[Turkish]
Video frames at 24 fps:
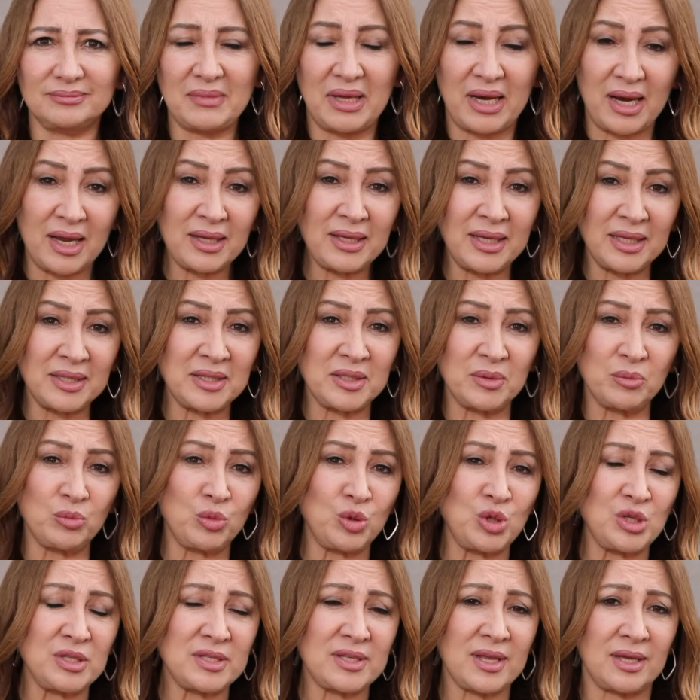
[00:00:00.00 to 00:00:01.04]
Merak
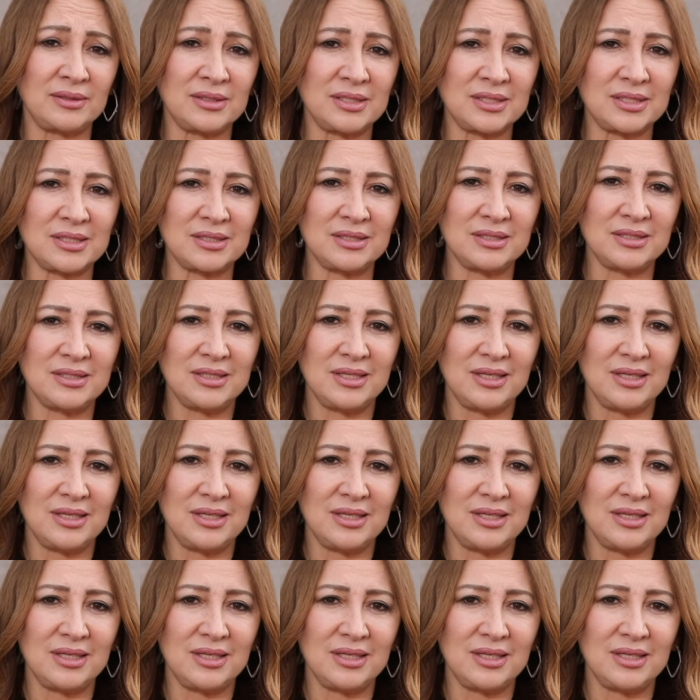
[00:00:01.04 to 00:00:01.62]
ettim bu insanları.